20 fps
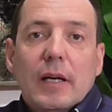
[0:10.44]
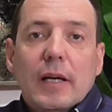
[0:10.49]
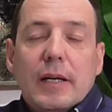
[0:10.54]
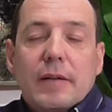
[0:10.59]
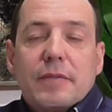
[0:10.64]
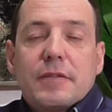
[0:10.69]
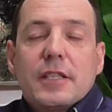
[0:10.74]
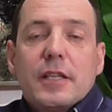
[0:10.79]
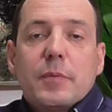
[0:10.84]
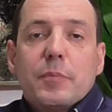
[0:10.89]

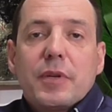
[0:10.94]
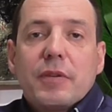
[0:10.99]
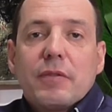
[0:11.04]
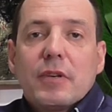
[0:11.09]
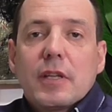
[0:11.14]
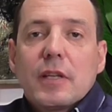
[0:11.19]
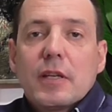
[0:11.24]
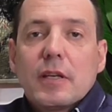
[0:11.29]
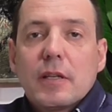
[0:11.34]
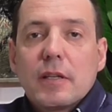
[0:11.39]
А, всем
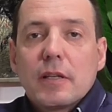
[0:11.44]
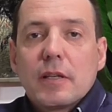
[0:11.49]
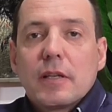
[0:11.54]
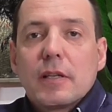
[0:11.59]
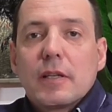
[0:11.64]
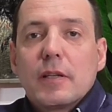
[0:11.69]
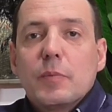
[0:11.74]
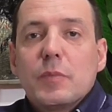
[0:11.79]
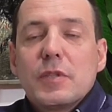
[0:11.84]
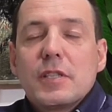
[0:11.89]
привет!
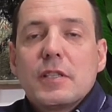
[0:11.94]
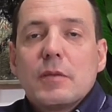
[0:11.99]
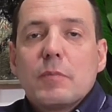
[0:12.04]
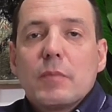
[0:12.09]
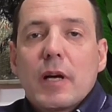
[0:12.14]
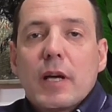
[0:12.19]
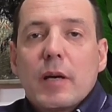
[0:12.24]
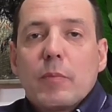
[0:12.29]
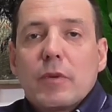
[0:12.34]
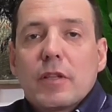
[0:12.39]
А, мы
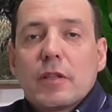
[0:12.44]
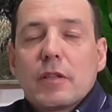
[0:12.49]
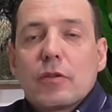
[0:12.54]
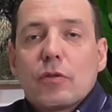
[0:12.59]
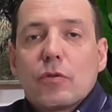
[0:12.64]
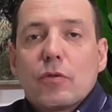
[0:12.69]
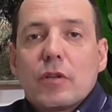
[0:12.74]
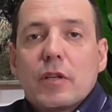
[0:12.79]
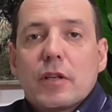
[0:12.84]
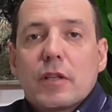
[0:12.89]
снимаем
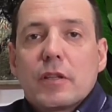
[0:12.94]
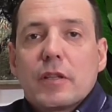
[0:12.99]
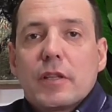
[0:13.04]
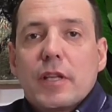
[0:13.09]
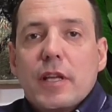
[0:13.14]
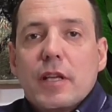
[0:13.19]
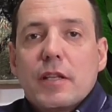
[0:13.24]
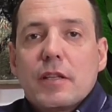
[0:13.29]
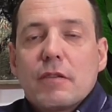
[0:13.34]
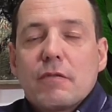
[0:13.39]
этот ролик
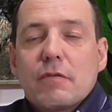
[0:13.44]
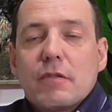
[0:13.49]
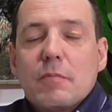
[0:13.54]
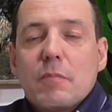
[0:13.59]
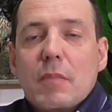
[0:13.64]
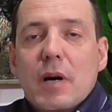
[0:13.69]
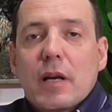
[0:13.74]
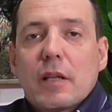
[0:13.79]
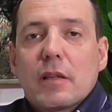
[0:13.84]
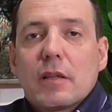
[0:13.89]
3
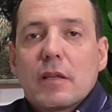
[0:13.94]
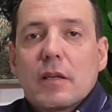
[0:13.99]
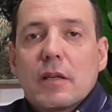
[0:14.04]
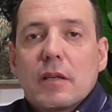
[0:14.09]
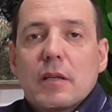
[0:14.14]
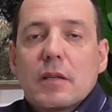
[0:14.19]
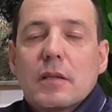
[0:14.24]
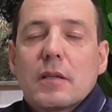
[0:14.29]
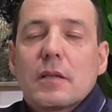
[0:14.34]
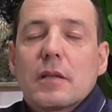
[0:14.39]

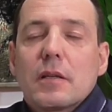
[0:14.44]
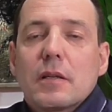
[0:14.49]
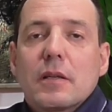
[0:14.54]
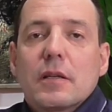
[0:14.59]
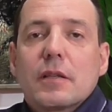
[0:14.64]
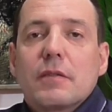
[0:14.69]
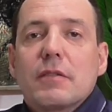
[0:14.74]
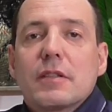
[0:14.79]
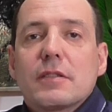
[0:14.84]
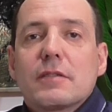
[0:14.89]
марта
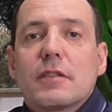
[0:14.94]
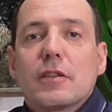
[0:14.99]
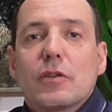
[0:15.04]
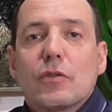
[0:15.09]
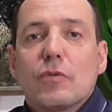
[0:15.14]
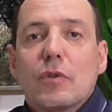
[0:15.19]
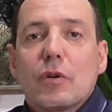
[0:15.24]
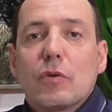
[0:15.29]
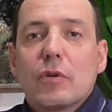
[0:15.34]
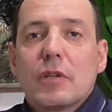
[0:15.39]

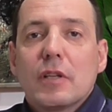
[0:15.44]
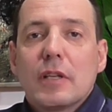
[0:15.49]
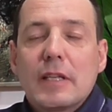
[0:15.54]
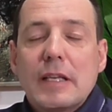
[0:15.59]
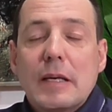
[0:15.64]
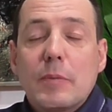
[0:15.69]
2022 а, года.